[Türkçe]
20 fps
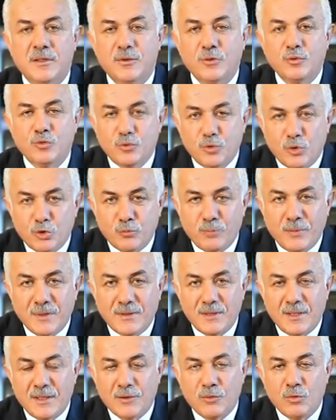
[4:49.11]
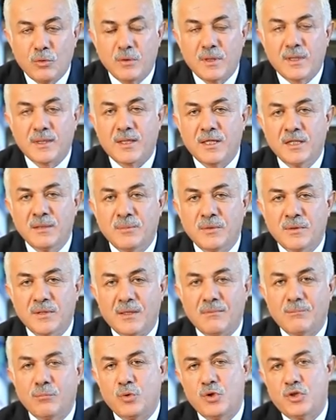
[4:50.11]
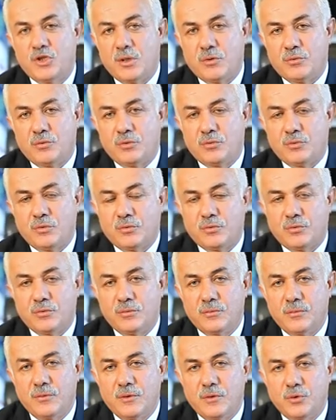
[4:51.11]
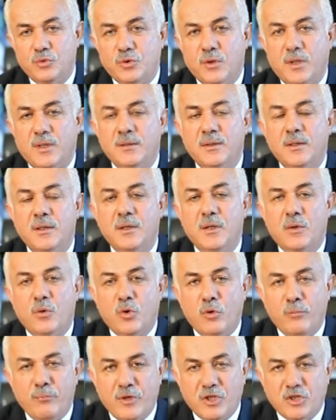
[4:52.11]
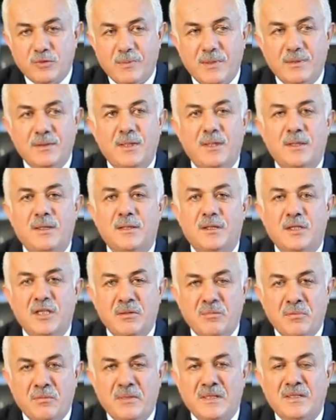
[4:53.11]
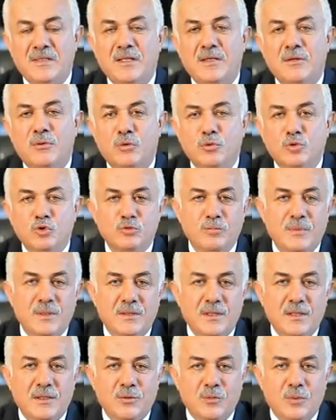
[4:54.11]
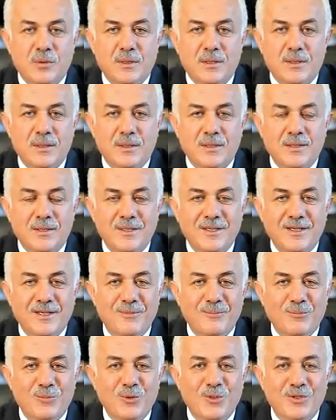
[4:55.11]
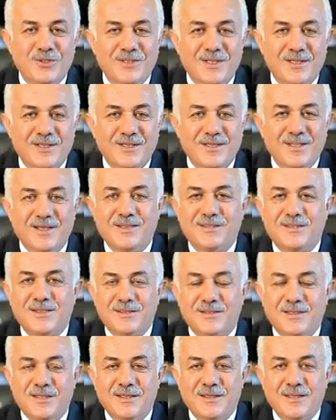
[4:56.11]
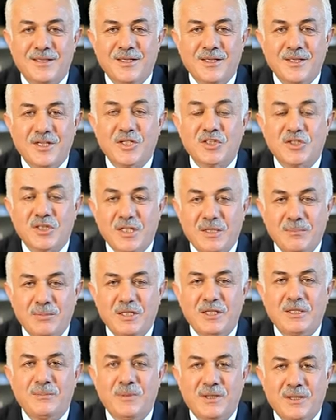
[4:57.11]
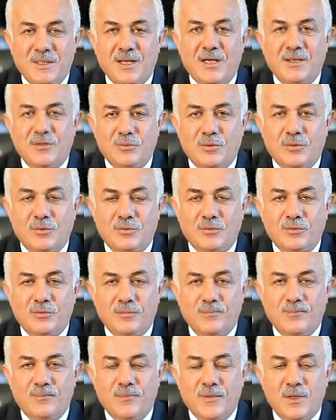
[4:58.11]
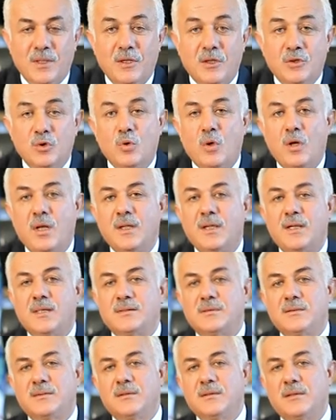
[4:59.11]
3-4 metrelik yollar ayıbından bu ilçe kurtuldu. Şu an 15 metrelik, 20 metrelik, 30 metrelik yollarla bu ilçe gerçekten yaşanabilir bir kent oldu. Doğalgaz.